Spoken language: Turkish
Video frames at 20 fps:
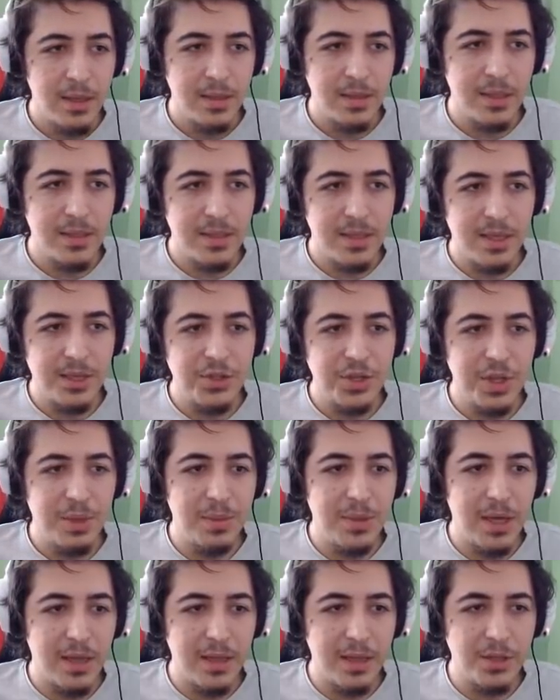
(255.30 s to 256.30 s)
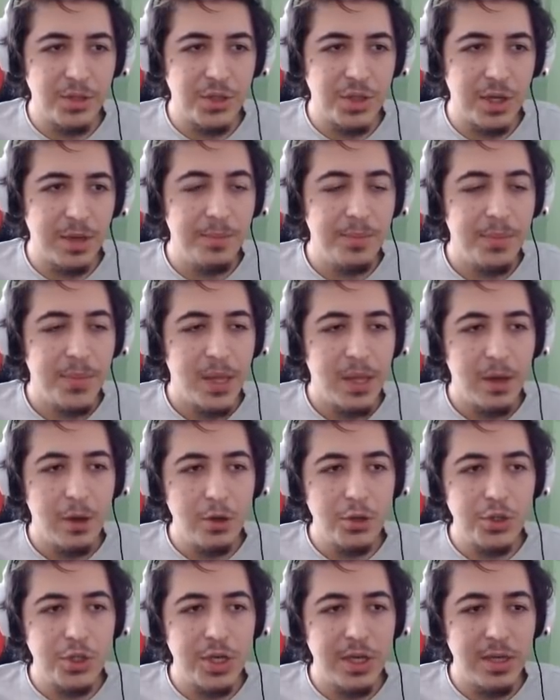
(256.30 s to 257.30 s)
Nasıl keseceğimi de anlatacağım.
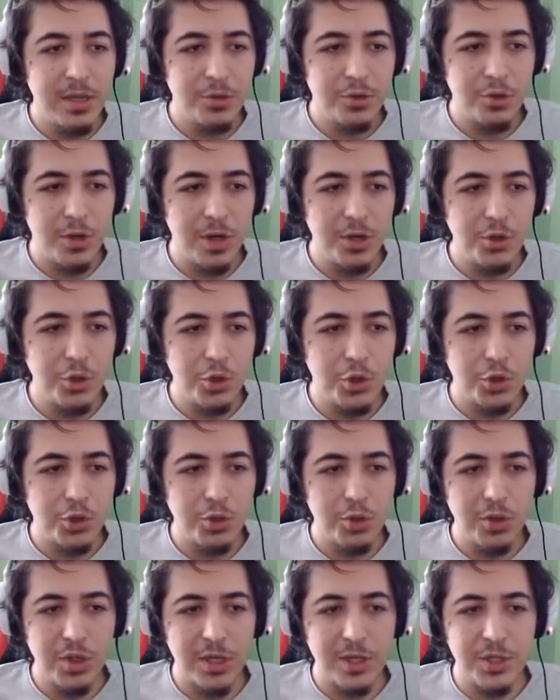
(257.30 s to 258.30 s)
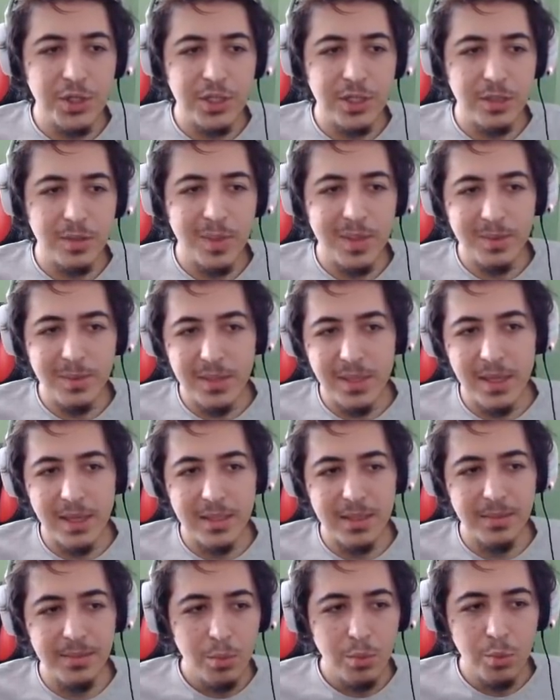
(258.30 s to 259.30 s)
Önce süraç coşkusunu çalıştırmamız
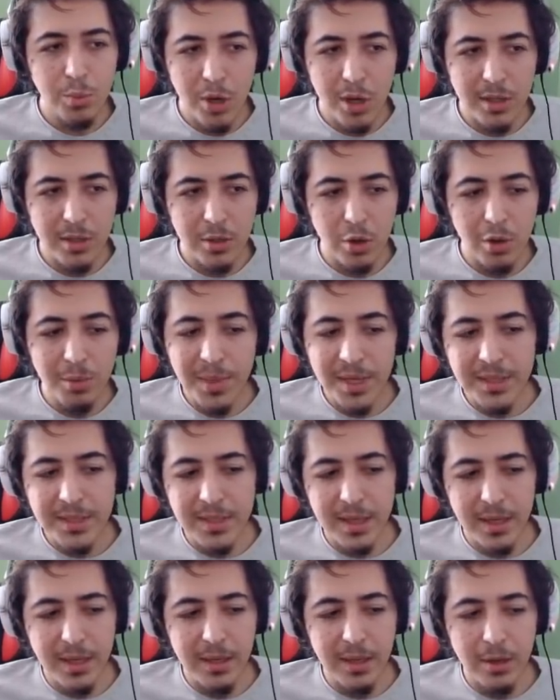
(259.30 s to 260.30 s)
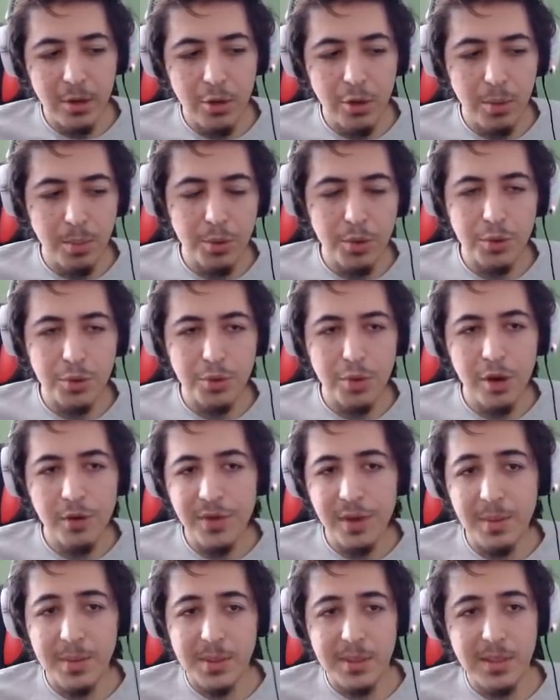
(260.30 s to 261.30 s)
lazım. Bu bu arada 15 saniyede geliyor. Bunun
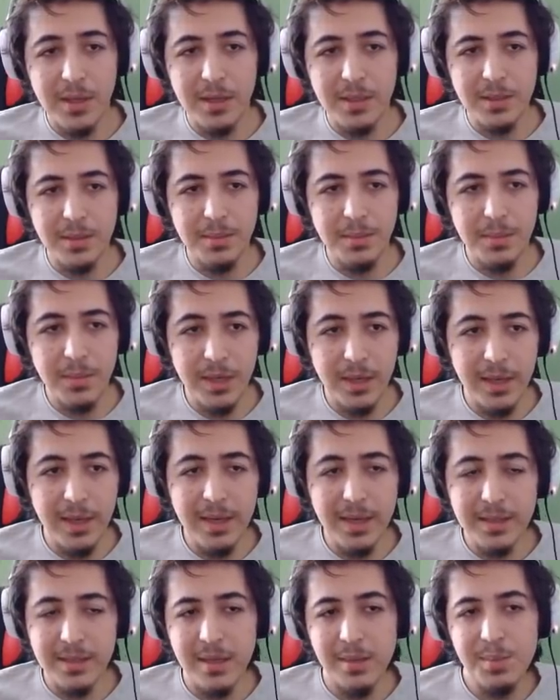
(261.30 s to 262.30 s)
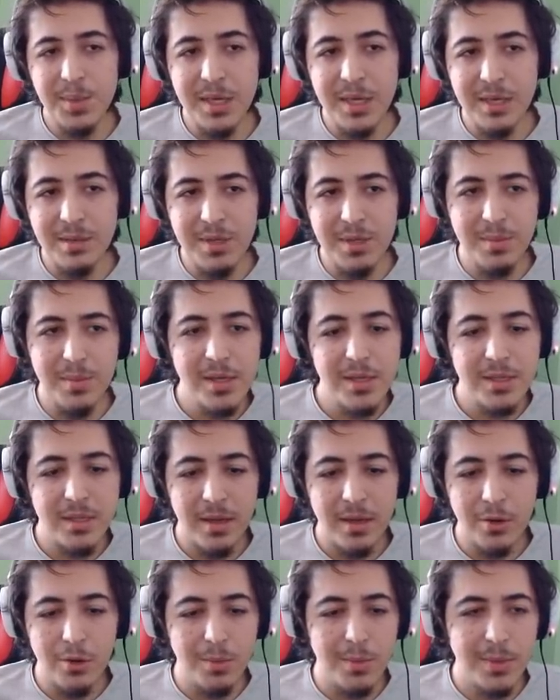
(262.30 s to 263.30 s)
nerf yemesi lazım. Yani en azından bir 20-25
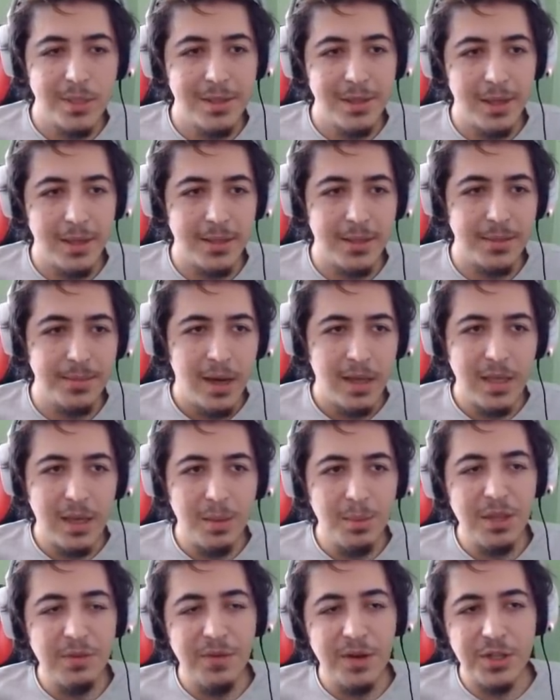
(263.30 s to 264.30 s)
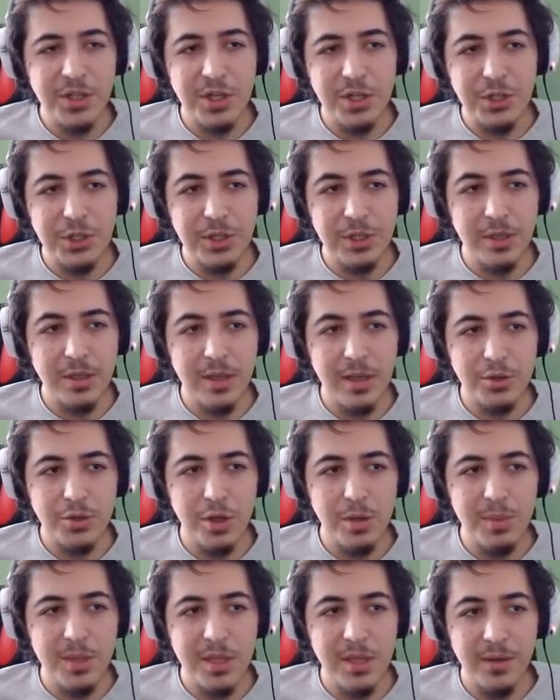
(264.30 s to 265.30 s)
saniye olması lazım. Adam bir defa çalıştırdıktan
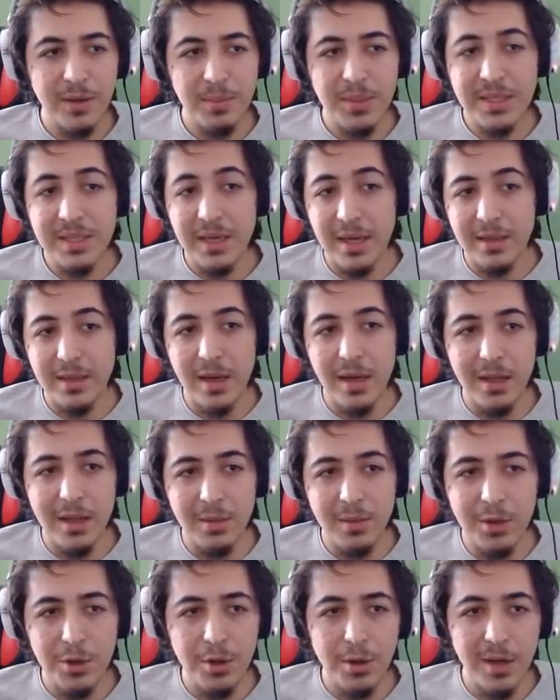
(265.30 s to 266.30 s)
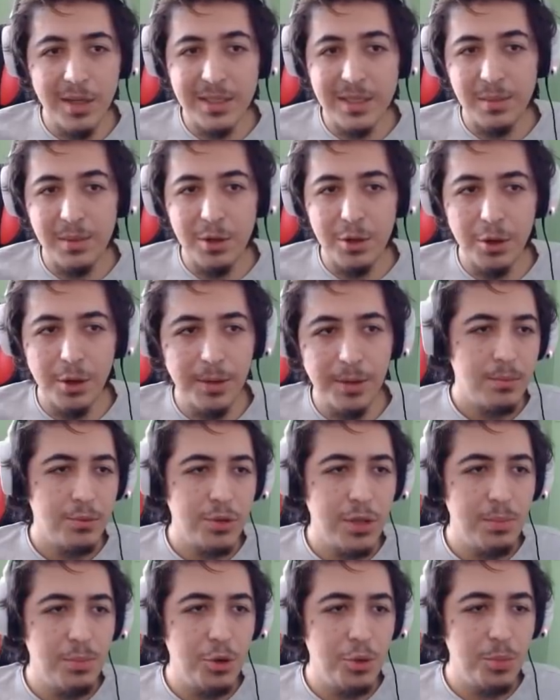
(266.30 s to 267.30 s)
sonra bir, bir tane daha alabiliyor, atabiliyor.
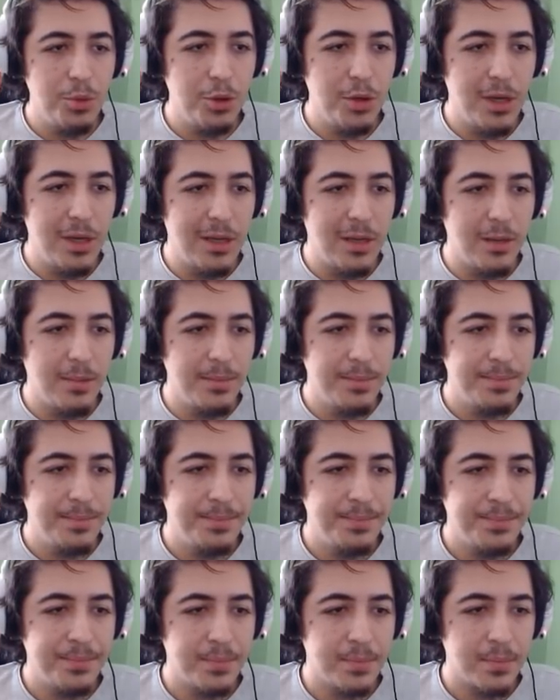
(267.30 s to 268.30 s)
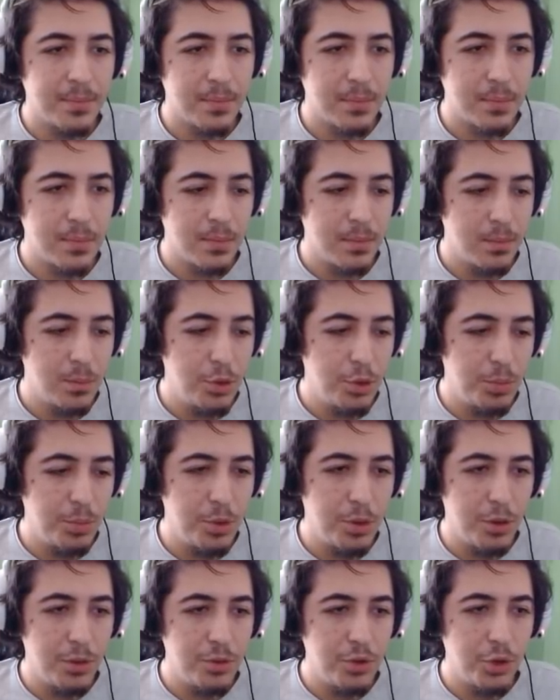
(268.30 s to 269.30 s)
Burada büyük minyonu alalım. Büyük
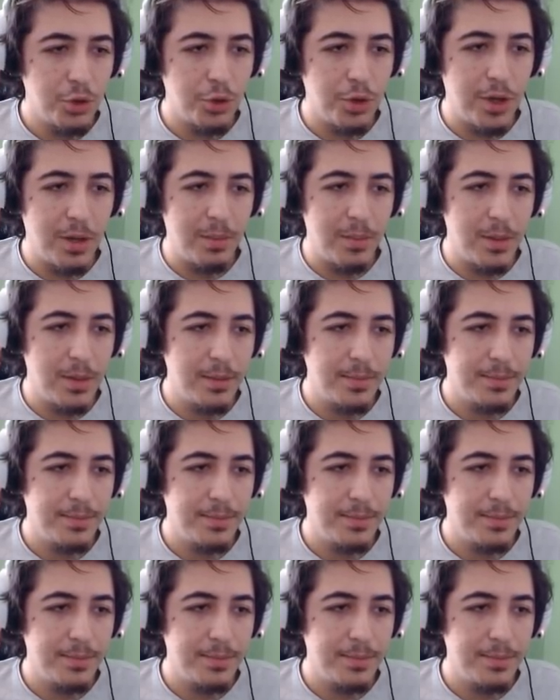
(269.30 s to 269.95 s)
minyon çok önemli.